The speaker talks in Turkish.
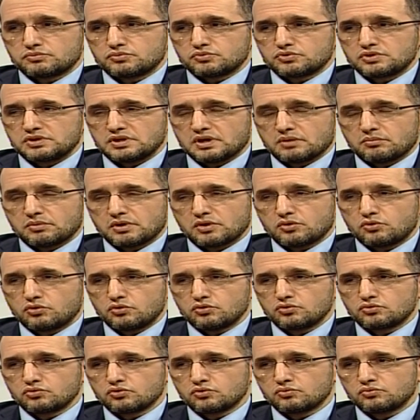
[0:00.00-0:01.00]
yama
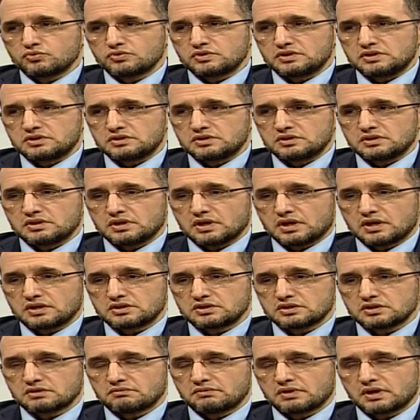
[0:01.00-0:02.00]
koyduğumuz için
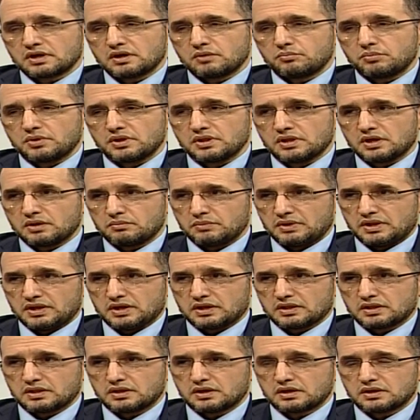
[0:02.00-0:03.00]
açık ve kapalı
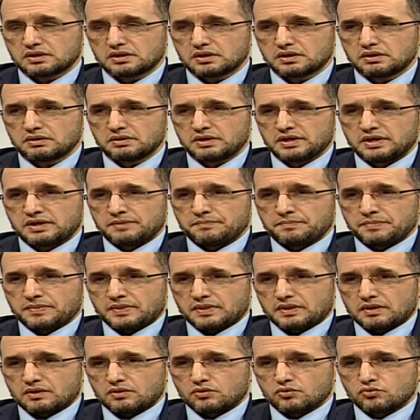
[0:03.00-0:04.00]
ameliyatlarda
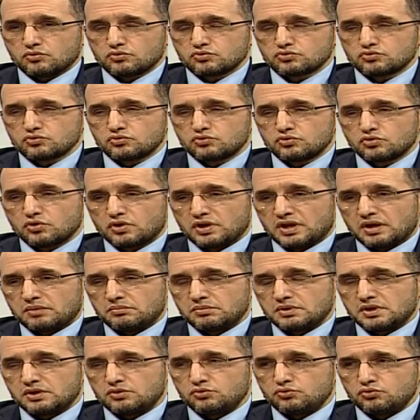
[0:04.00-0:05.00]
e, uzun
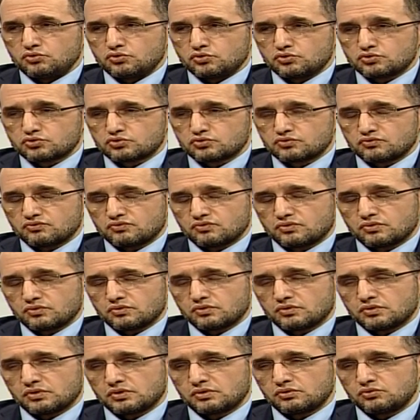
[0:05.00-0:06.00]
dönemde nüks, e,
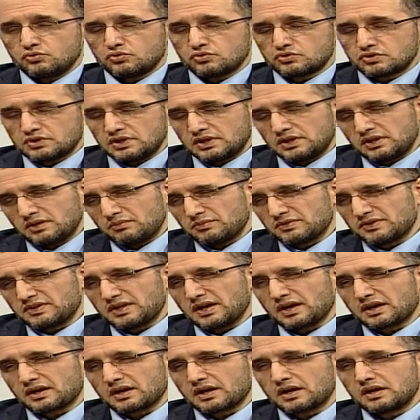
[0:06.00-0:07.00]
nüks dediğimiz
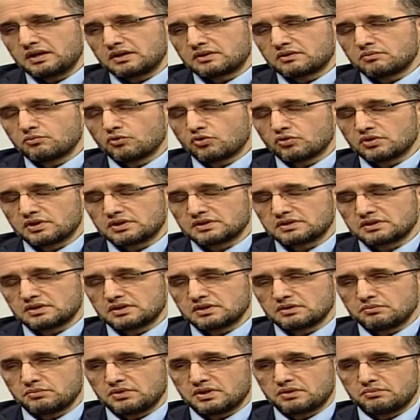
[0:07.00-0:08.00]
tekrar etme
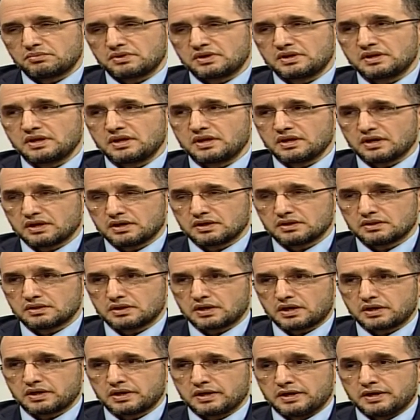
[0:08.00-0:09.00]
olasılığı birbirine yakınlar.